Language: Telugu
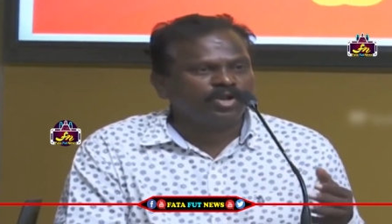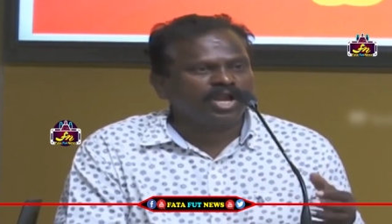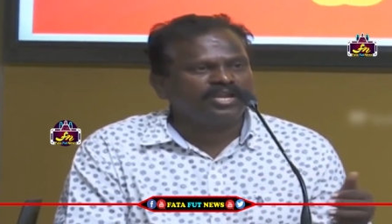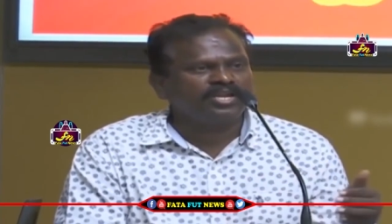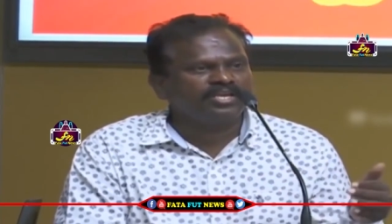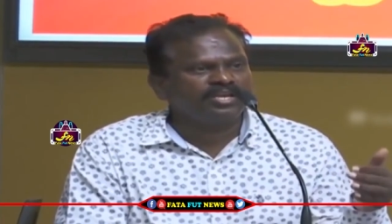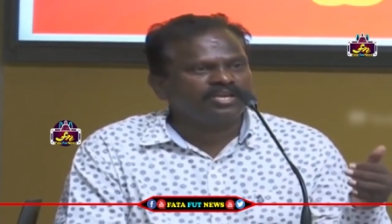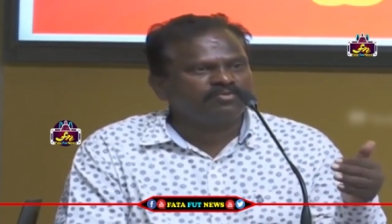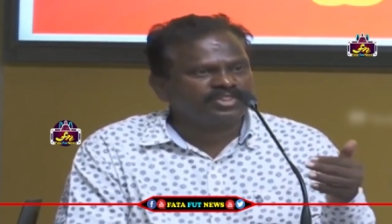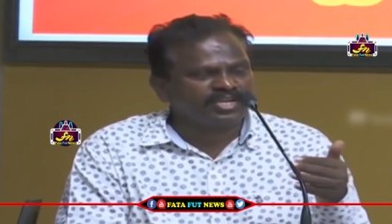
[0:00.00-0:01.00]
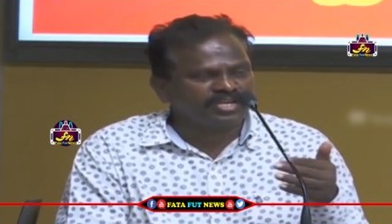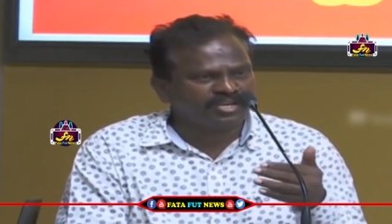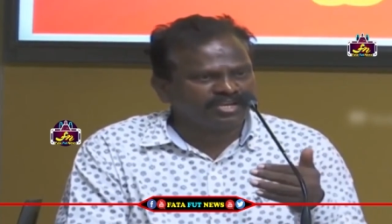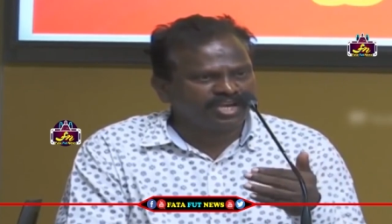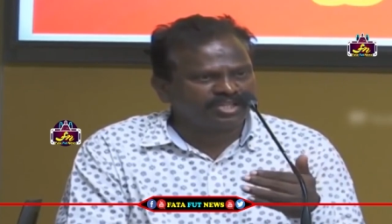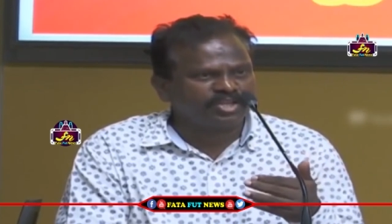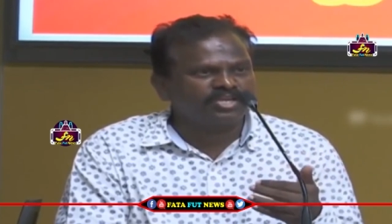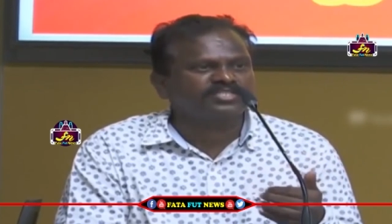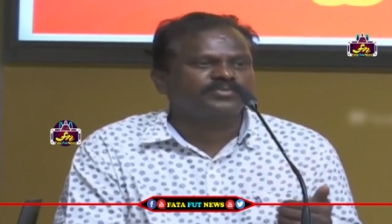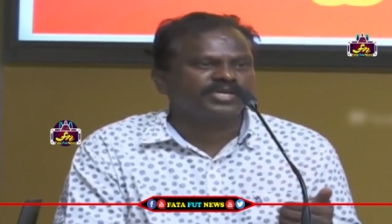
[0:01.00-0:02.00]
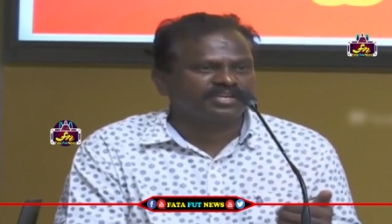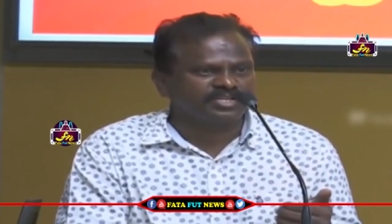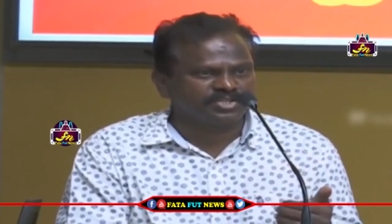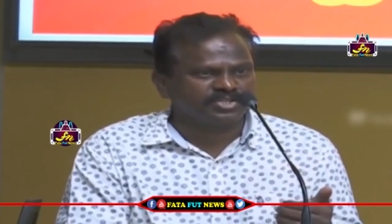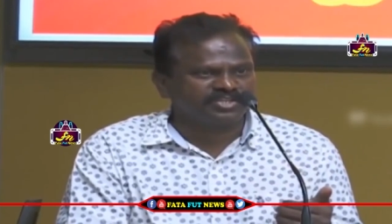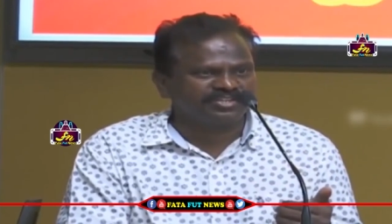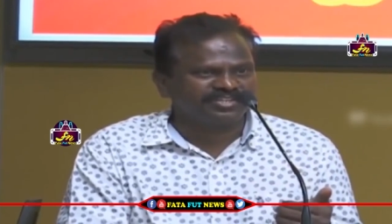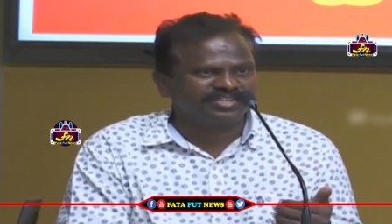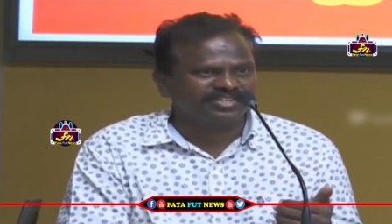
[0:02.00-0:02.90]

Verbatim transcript: ఆ కులానికి వ్యతిరేకంగా ఇతన్ని సమీకరించి